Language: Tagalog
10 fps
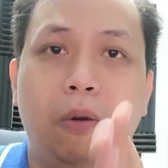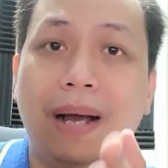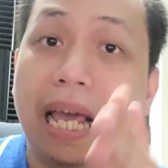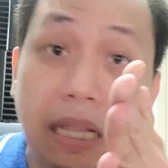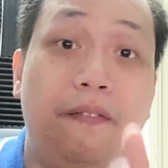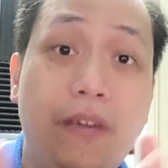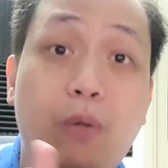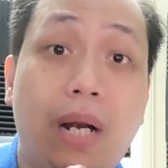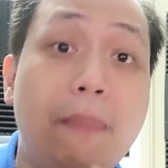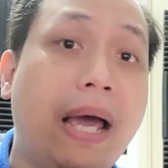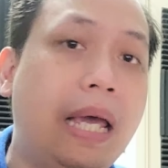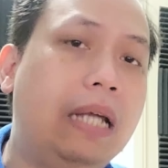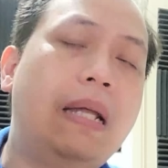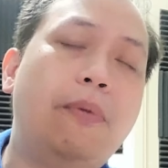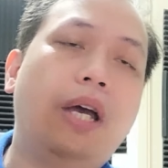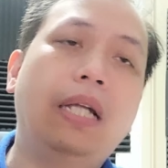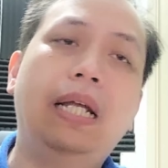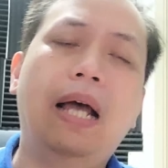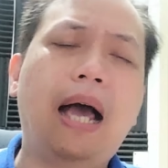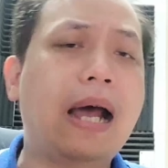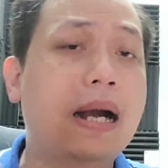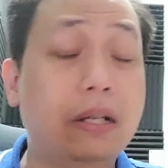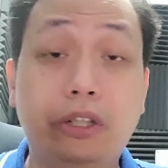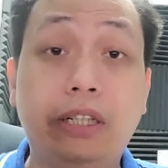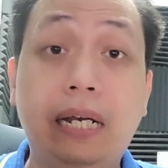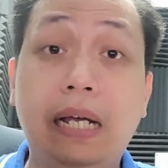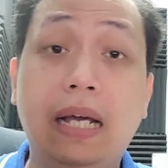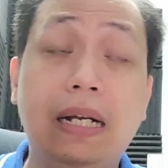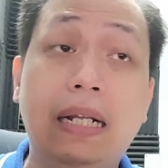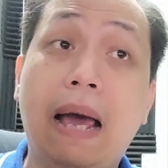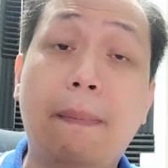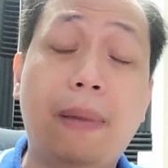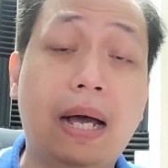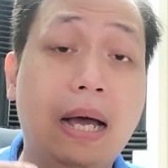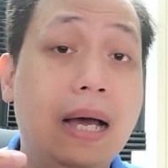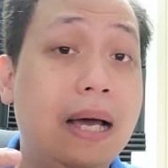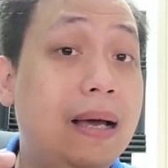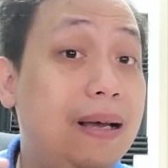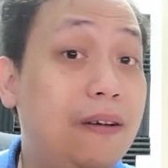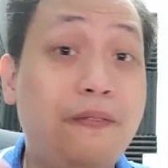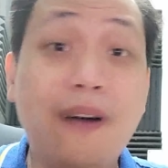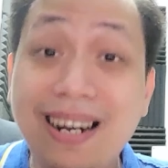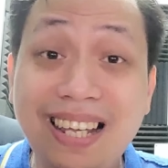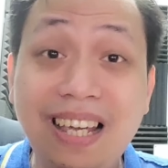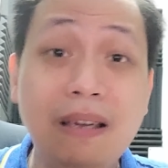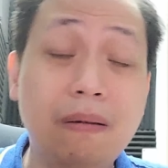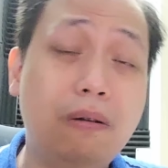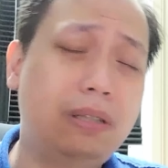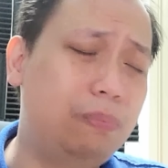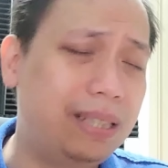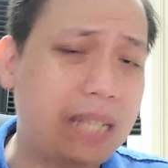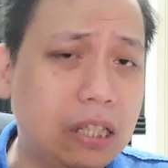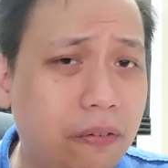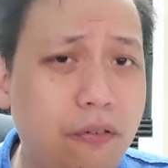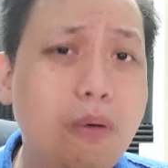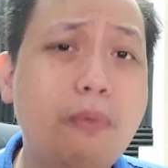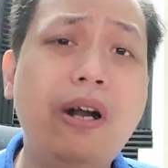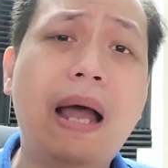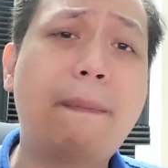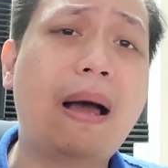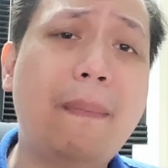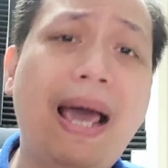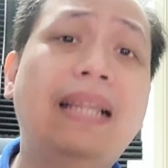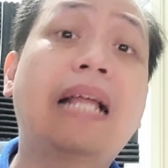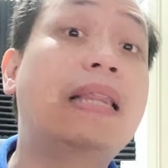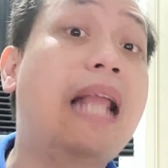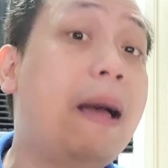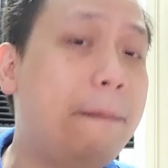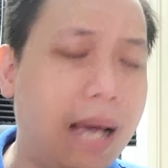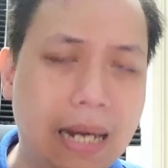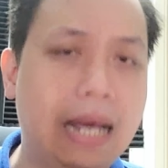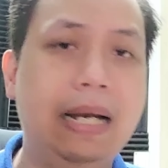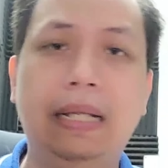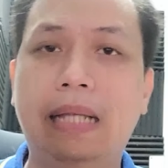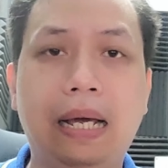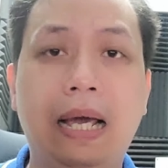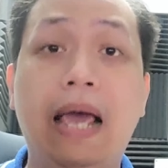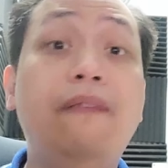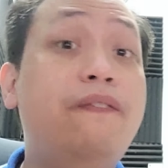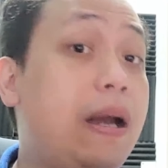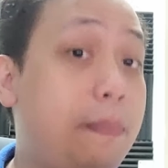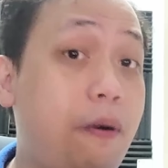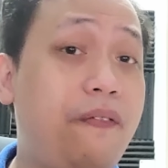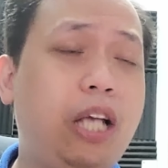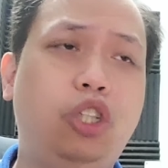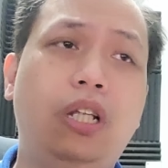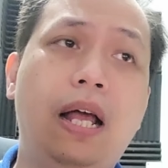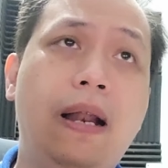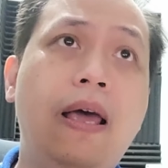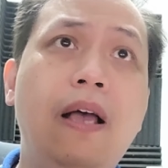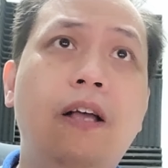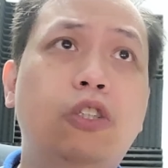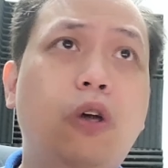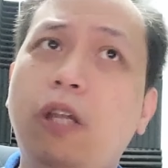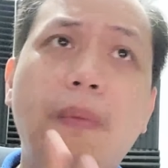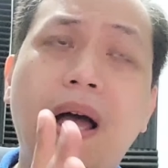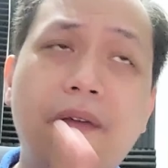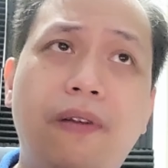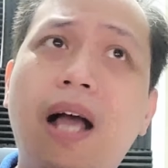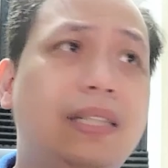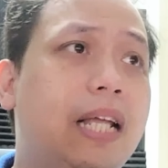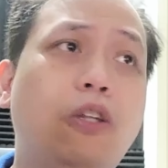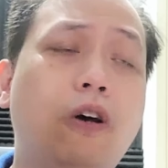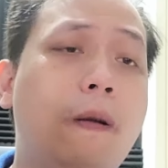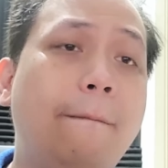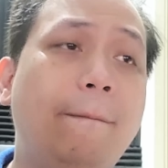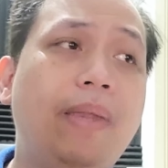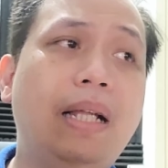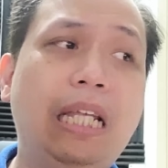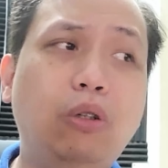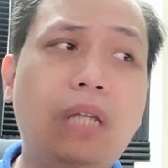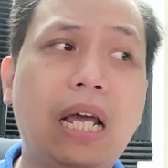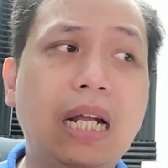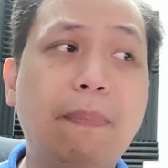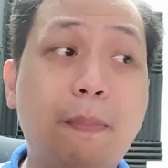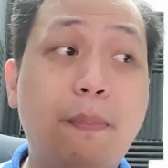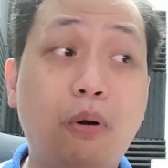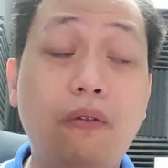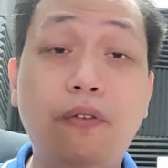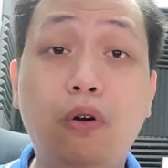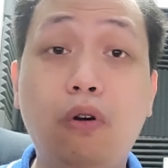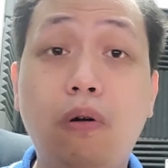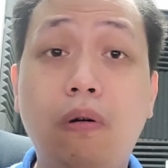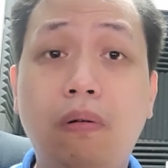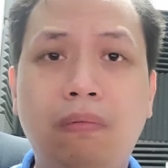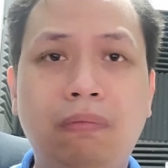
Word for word: kumbaga individually, makikita mo yung kanilang character talaga na napaka funny, may sense of humor, napakabait at napakagaling talaga and very professional. So, itong mga vlogs na to, dito talaga napuprove yung kung,